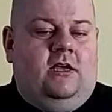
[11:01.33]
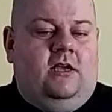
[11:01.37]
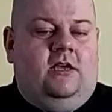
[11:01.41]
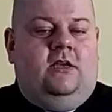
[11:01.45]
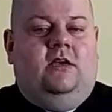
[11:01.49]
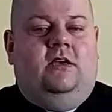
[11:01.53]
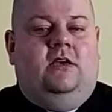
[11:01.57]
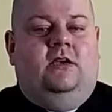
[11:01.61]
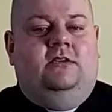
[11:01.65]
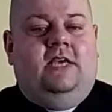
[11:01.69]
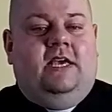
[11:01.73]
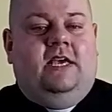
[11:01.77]

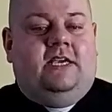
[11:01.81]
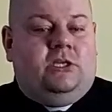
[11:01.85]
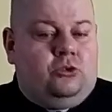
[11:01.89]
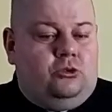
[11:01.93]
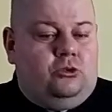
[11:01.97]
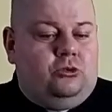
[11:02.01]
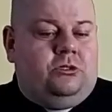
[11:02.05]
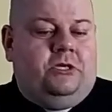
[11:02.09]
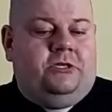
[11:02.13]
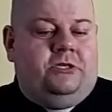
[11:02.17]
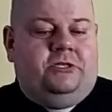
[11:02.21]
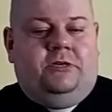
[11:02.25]
e, jaki
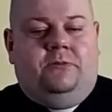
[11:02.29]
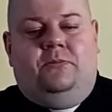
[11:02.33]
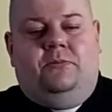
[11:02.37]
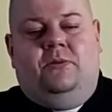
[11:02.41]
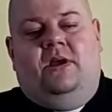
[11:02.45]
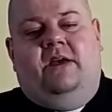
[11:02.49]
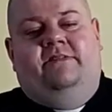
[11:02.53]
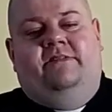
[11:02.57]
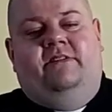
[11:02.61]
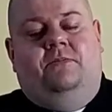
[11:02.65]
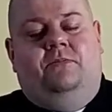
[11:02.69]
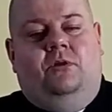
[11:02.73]
tutaj się
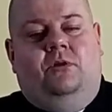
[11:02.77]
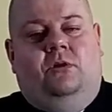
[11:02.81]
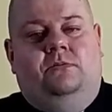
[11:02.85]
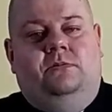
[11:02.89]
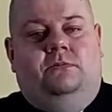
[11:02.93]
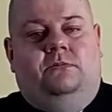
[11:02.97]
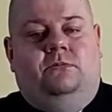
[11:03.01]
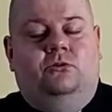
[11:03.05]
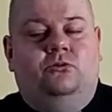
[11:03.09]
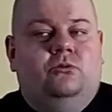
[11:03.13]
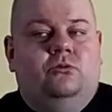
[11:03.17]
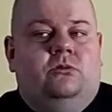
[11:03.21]
pojawia
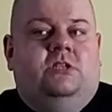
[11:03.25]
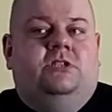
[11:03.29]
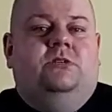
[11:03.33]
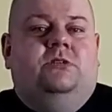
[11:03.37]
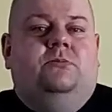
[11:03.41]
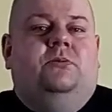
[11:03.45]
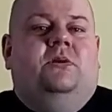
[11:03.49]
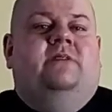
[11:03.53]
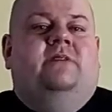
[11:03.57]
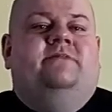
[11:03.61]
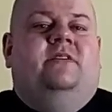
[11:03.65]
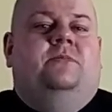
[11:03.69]
problem? No tutaj
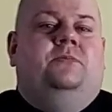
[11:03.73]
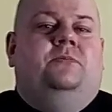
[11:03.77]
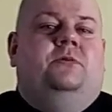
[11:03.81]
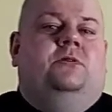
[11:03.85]
się pojawia